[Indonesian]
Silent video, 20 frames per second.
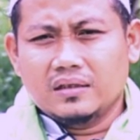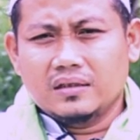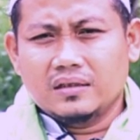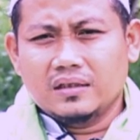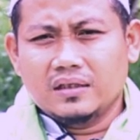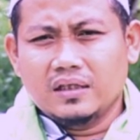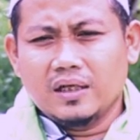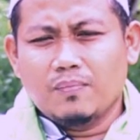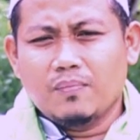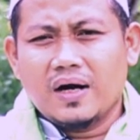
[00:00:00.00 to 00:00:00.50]

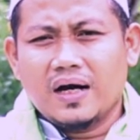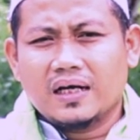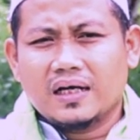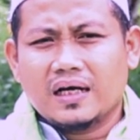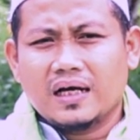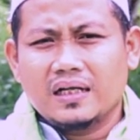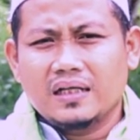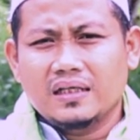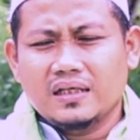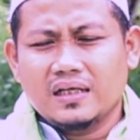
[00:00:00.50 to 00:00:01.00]

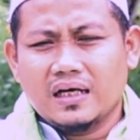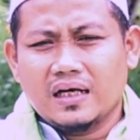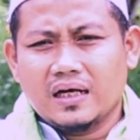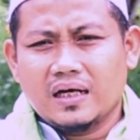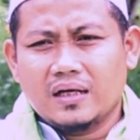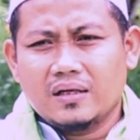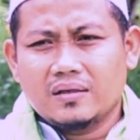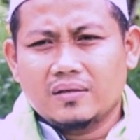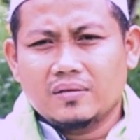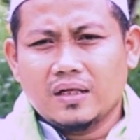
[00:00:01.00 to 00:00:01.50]
dilemahkannya
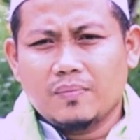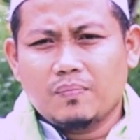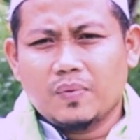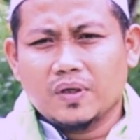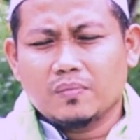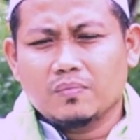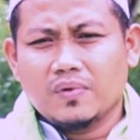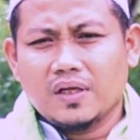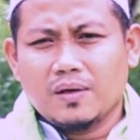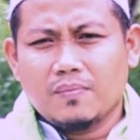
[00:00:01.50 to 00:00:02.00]

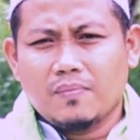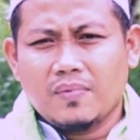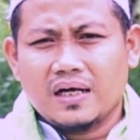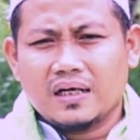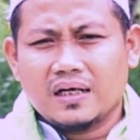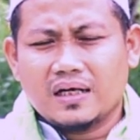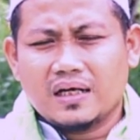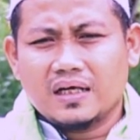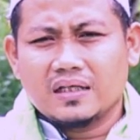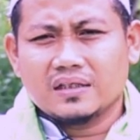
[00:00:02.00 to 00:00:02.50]
dapat
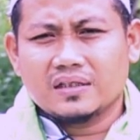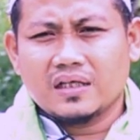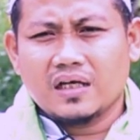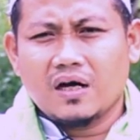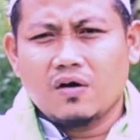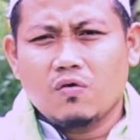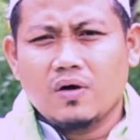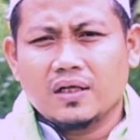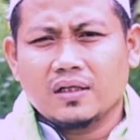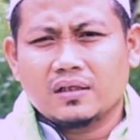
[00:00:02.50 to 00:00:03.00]
melemahkan
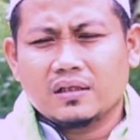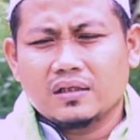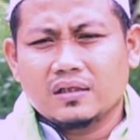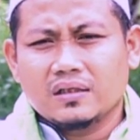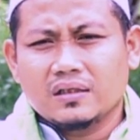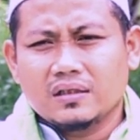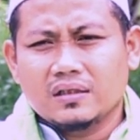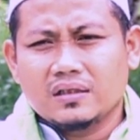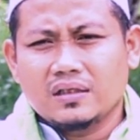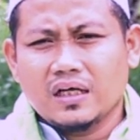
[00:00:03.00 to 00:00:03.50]
syahwat
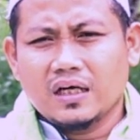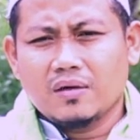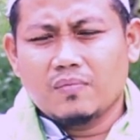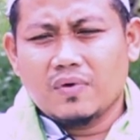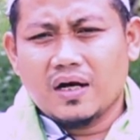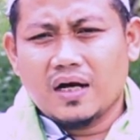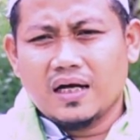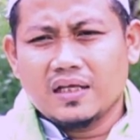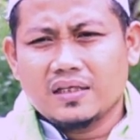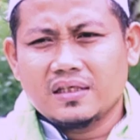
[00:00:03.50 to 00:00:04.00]
yang
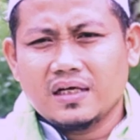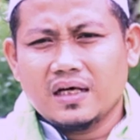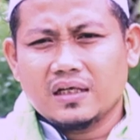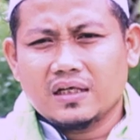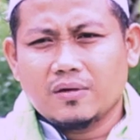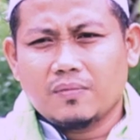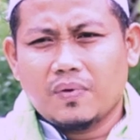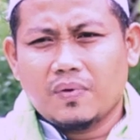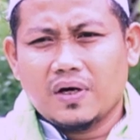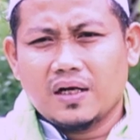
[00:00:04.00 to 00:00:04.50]
mengajak
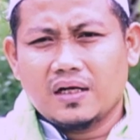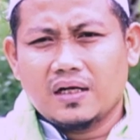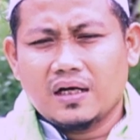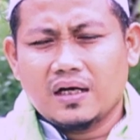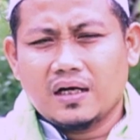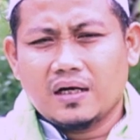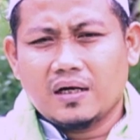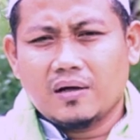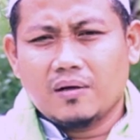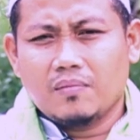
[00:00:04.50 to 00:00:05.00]

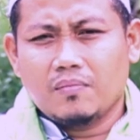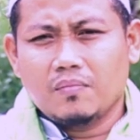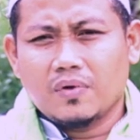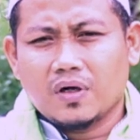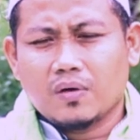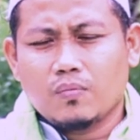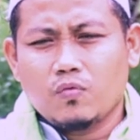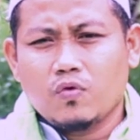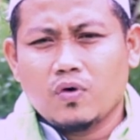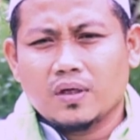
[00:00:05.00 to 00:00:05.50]
kepada
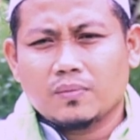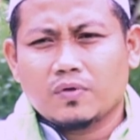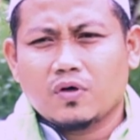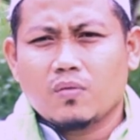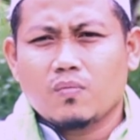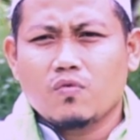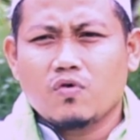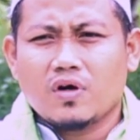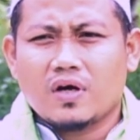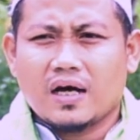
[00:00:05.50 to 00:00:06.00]
berbuat
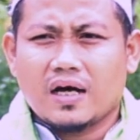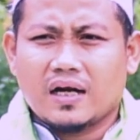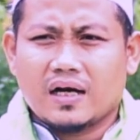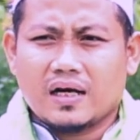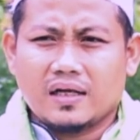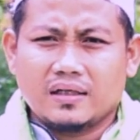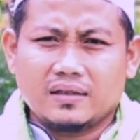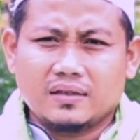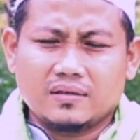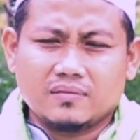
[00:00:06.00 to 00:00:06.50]

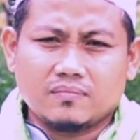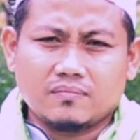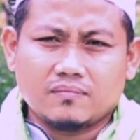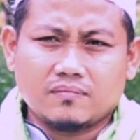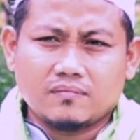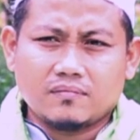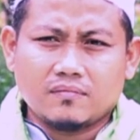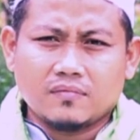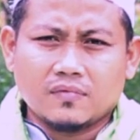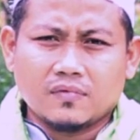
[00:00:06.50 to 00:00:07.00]
kemungkaran
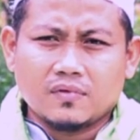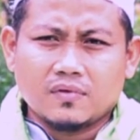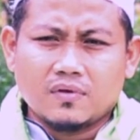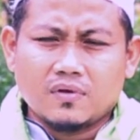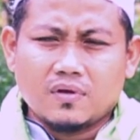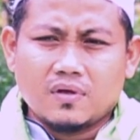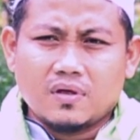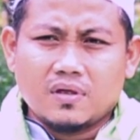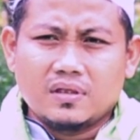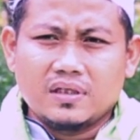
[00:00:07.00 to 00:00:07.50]

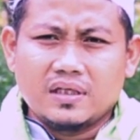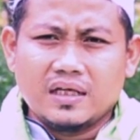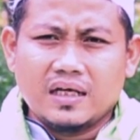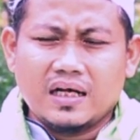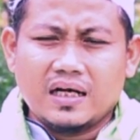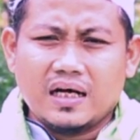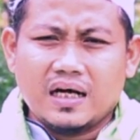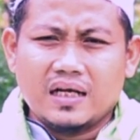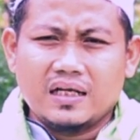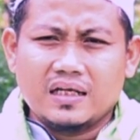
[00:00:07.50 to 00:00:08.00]

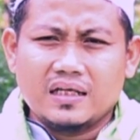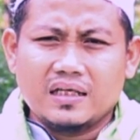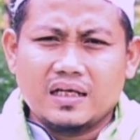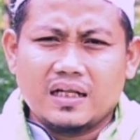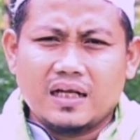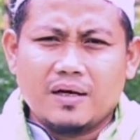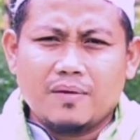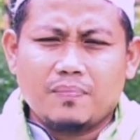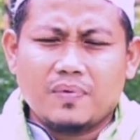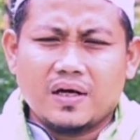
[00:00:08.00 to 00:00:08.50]
dengan adanya
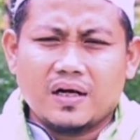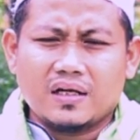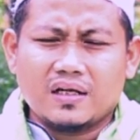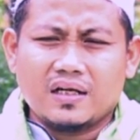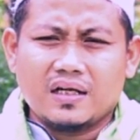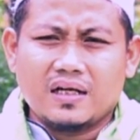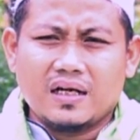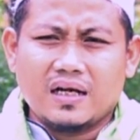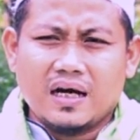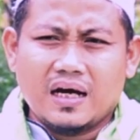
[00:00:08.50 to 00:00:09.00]
lapar
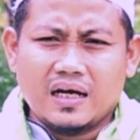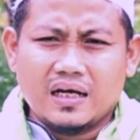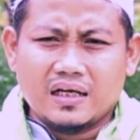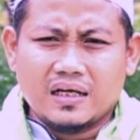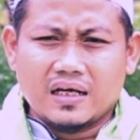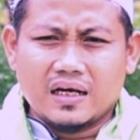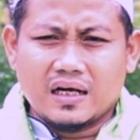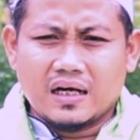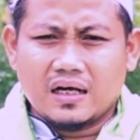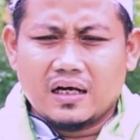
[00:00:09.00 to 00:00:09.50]
dan
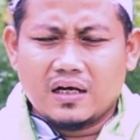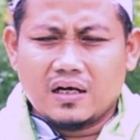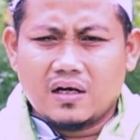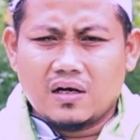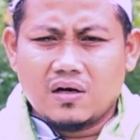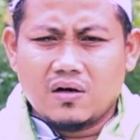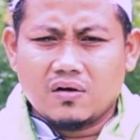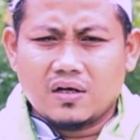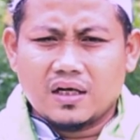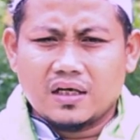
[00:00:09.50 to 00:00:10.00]
dahaga,
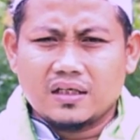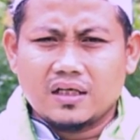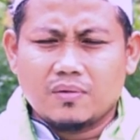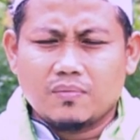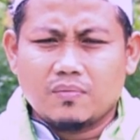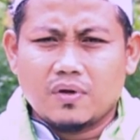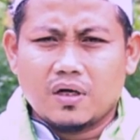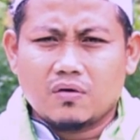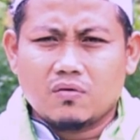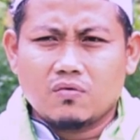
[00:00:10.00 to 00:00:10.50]
orang
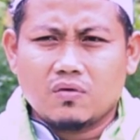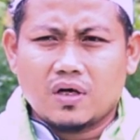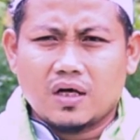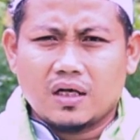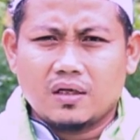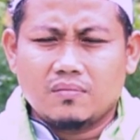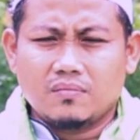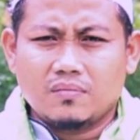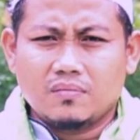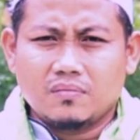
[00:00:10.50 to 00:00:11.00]
yang
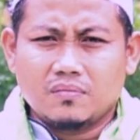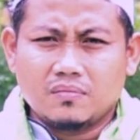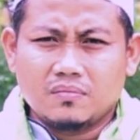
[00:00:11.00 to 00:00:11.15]
melakukan